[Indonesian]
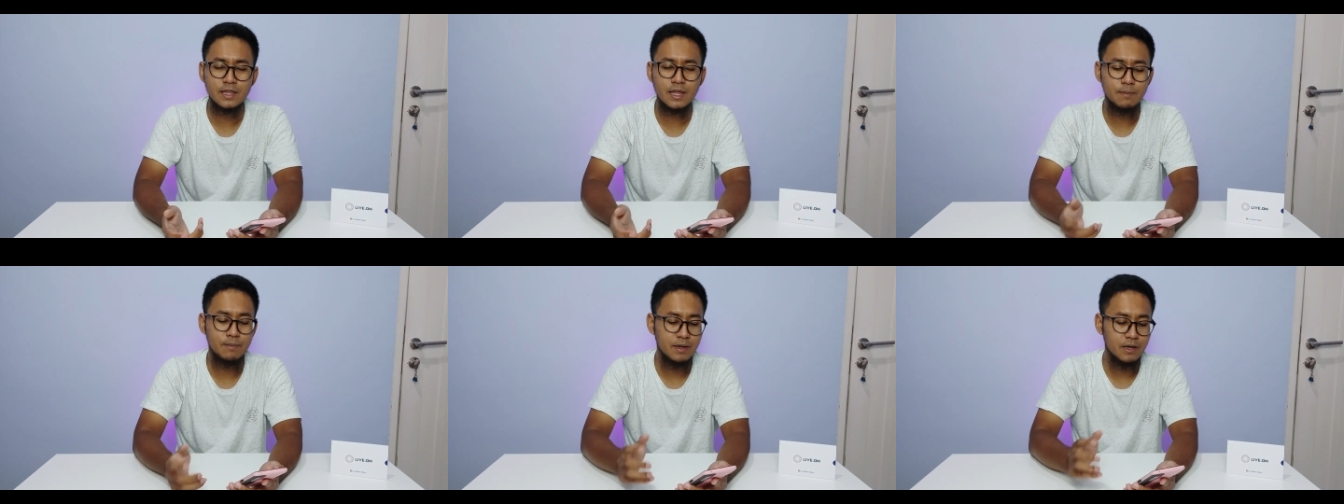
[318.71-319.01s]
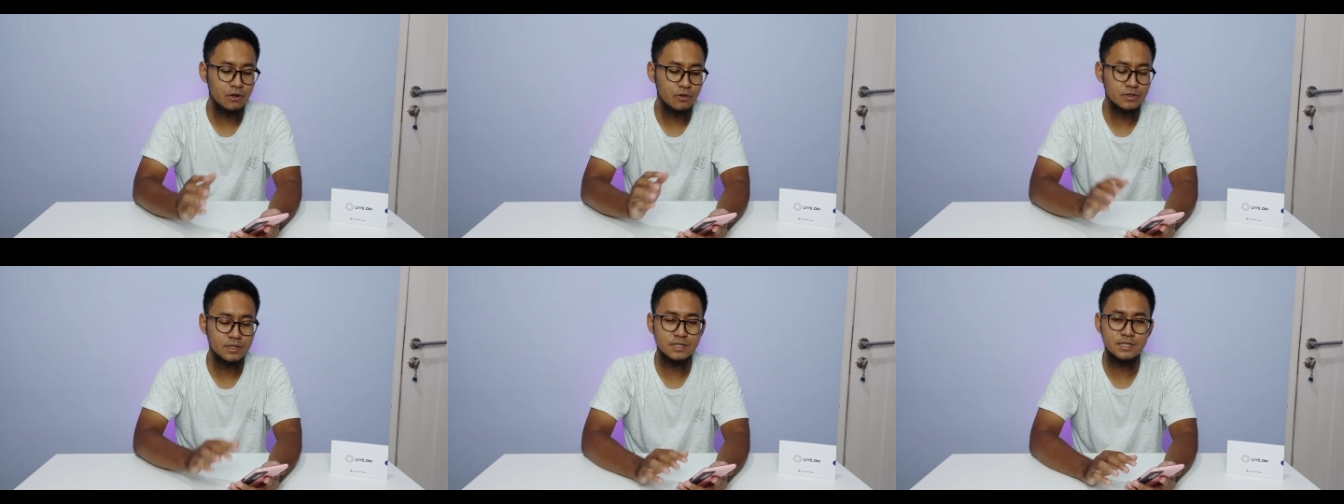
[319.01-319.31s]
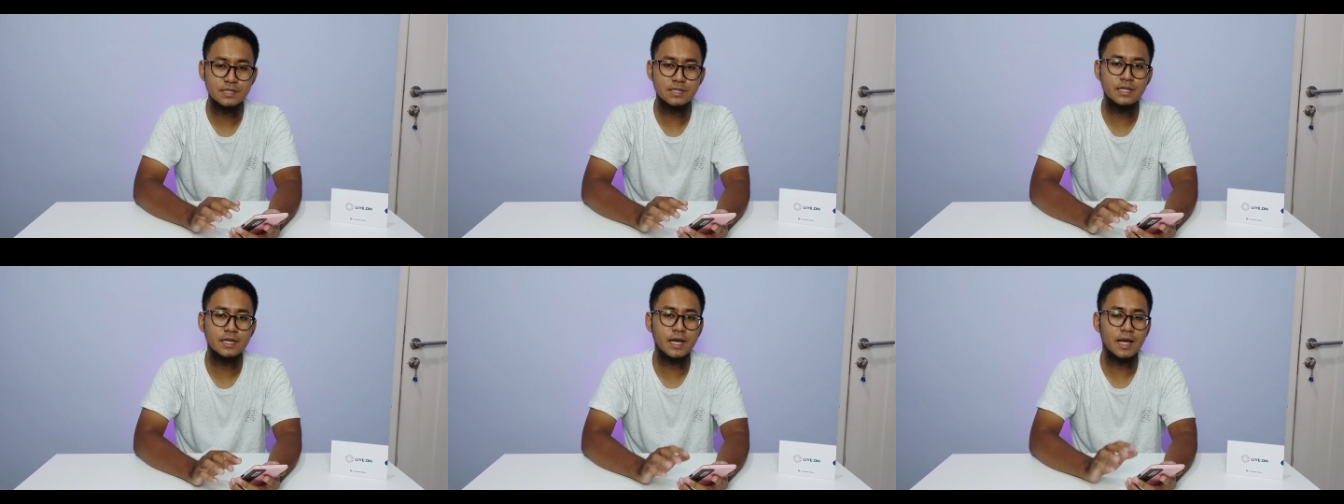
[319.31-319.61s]
Tapi kalau di
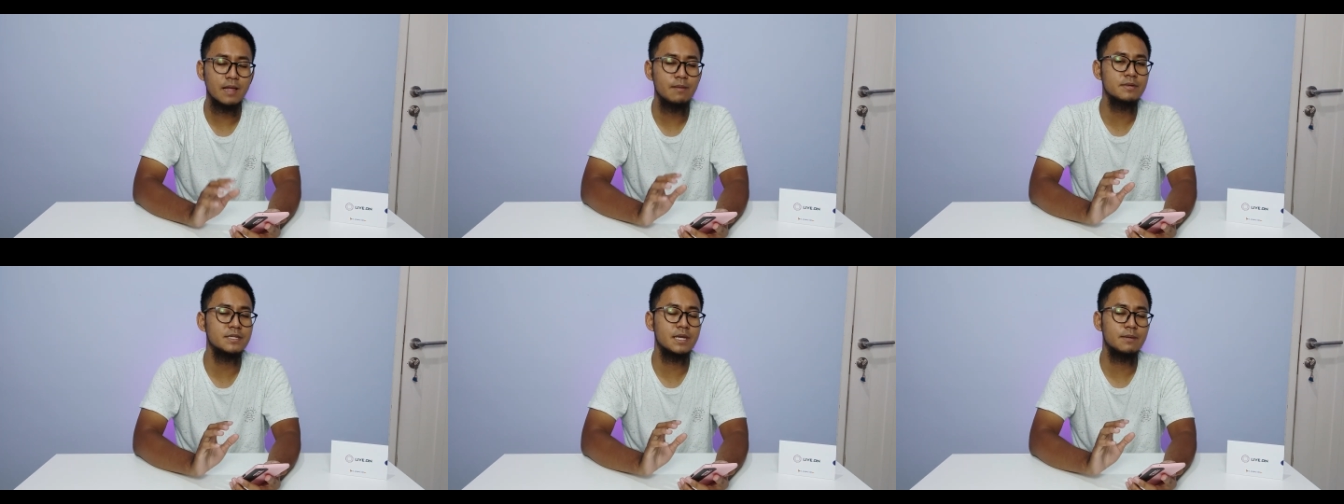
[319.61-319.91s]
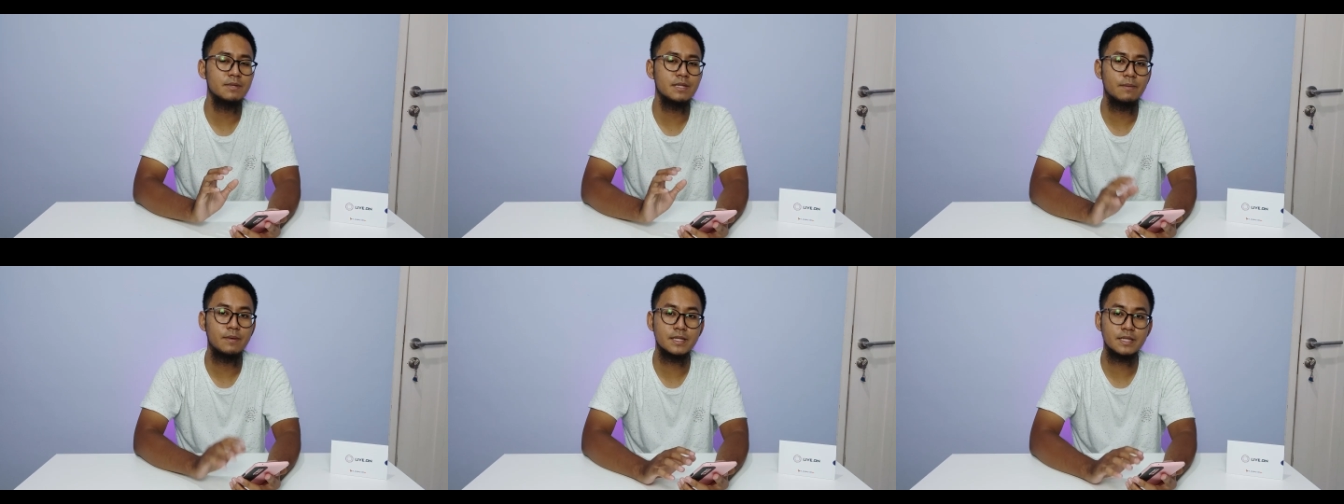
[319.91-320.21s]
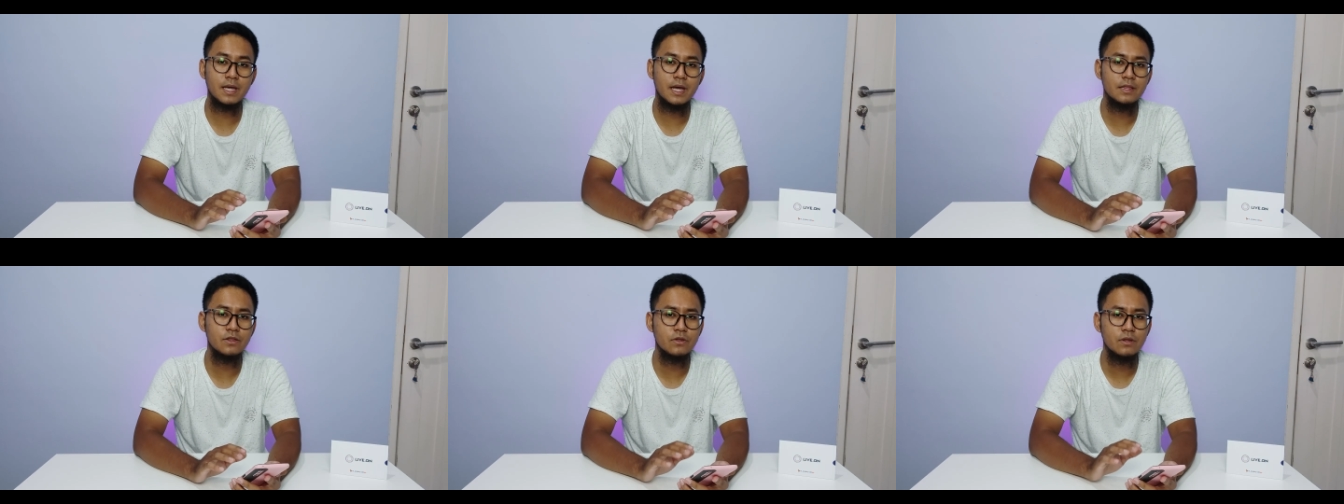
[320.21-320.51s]
sini kalian bisa
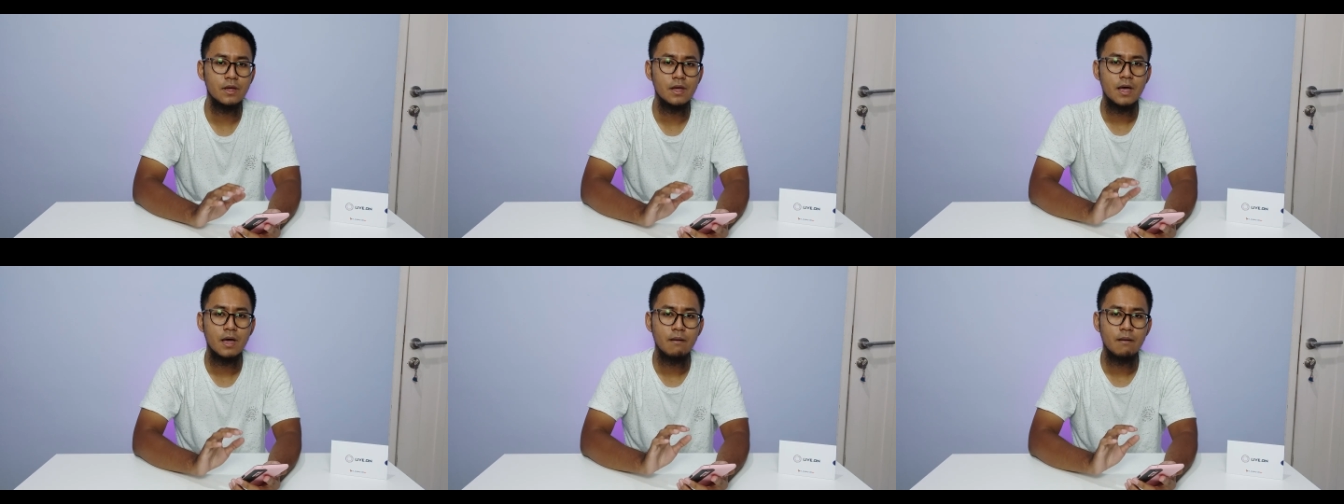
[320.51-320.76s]
mendapatkan